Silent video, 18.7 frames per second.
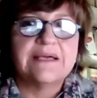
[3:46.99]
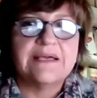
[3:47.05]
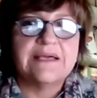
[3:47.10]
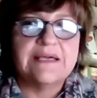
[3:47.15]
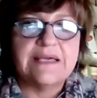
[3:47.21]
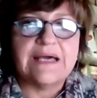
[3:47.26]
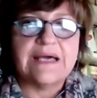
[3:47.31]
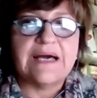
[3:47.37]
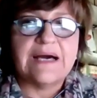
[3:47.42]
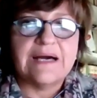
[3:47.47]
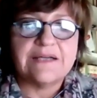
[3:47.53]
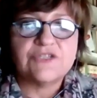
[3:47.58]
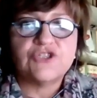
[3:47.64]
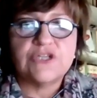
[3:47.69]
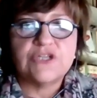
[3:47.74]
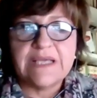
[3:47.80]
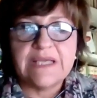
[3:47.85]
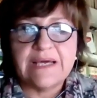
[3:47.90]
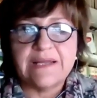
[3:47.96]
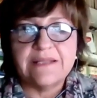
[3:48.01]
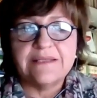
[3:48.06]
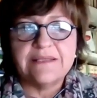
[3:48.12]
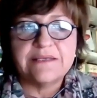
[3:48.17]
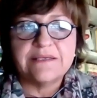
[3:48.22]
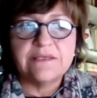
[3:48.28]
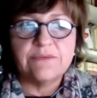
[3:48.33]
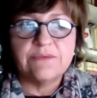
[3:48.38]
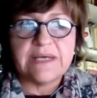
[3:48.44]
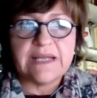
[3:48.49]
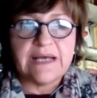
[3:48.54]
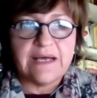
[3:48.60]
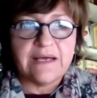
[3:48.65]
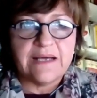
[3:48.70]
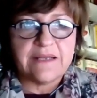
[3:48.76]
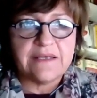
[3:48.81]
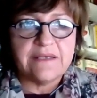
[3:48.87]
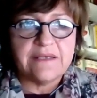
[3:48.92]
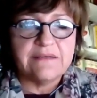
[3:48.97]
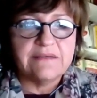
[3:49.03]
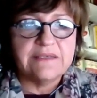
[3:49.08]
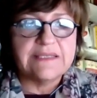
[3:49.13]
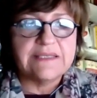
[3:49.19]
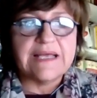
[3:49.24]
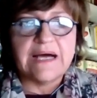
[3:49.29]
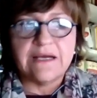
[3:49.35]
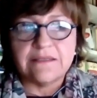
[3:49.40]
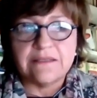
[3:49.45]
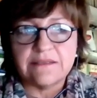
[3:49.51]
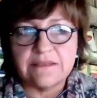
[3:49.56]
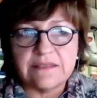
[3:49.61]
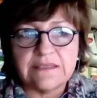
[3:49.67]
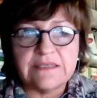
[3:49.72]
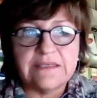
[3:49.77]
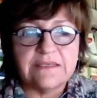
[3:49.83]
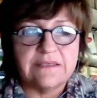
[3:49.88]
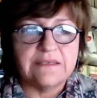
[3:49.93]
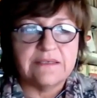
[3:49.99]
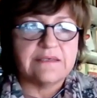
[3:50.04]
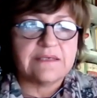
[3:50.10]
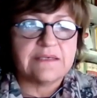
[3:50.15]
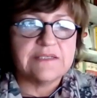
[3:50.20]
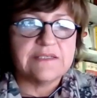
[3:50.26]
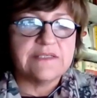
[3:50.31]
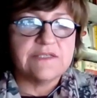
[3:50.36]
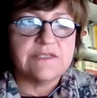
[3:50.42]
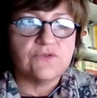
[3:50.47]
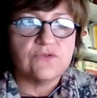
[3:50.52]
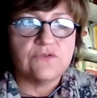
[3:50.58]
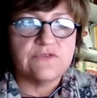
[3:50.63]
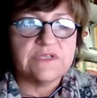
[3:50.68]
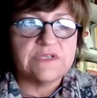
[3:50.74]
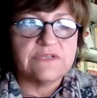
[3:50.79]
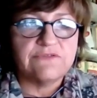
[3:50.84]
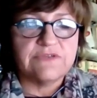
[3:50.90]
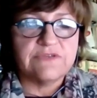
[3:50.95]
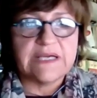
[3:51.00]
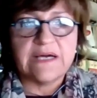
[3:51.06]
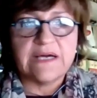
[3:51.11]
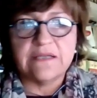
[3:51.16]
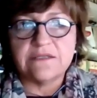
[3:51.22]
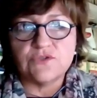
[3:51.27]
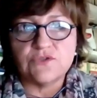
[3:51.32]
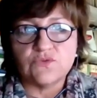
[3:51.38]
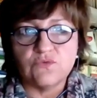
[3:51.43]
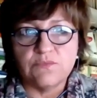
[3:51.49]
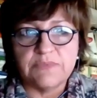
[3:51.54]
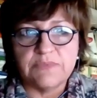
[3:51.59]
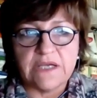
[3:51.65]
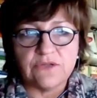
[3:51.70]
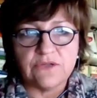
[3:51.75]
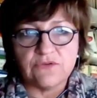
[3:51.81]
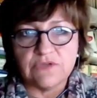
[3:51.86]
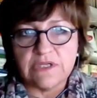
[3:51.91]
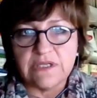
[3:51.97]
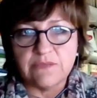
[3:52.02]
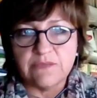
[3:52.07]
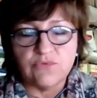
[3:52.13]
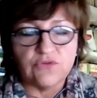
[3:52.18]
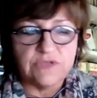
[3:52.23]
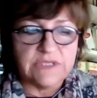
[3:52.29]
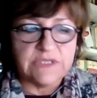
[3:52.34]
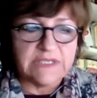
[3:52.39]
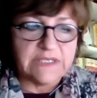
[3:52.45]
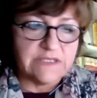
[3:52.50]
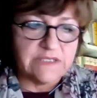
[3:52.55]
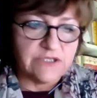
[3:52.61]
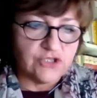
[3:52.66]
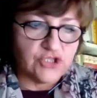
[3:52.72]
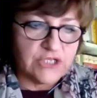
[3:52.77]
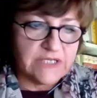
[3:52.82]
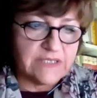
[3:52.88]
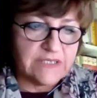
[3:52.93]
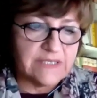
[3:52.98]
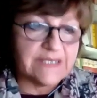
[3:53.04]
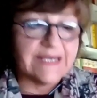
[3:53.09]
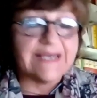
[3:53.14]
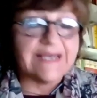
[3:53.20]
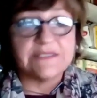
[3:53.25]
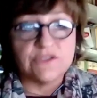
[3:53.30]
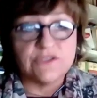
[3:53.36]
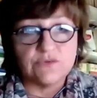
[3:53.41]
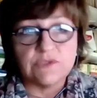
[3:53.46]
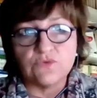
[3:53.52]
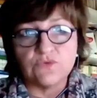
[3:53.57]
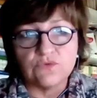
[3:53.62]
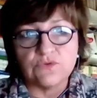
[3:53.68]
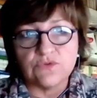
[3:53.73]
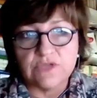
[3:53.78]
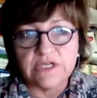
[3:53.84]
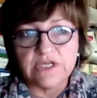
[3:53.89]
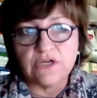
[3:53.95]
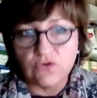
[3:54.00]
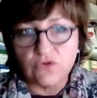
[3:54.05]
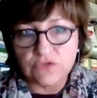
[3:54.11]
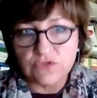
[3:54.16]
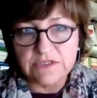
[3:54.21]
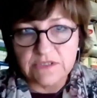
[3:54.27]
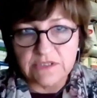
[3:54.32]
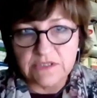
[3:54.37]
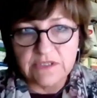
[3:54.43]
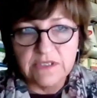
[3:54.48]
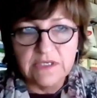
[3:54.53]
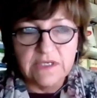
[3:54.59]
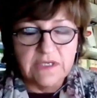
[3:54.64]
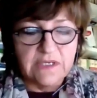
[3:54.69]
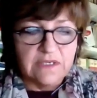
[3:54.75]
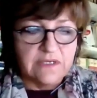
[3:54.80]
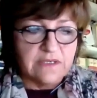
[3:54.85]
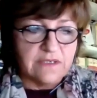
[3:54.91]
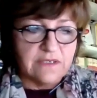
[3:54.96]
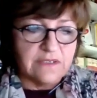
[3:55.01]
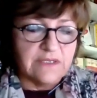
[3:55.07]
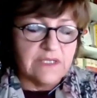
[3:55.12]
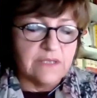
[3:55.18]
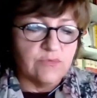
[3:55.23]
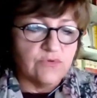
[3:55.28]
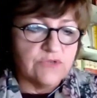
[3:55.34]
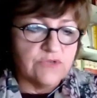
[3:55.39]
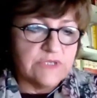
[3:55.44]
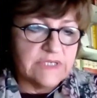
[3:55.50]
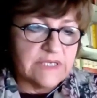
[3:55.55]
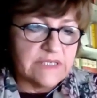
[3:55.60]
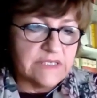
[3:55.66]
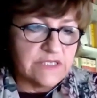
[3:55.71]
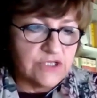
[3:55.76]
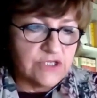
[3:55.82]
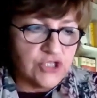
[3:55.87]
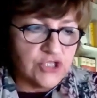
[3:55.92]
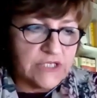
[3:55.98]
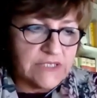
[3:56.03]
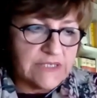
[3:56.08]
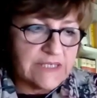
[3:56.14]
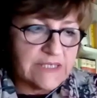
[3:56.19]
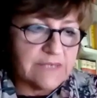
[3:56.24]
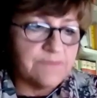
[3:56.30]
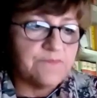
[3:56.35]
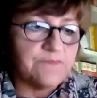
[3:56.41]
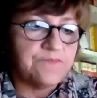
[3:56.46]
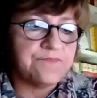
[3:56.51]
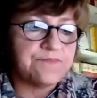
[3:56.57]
e a cercare di riparare i danni eh, che si sono verificati sul piano delle politiche energetiche e soprattutto dei costi delle politiche energetiche.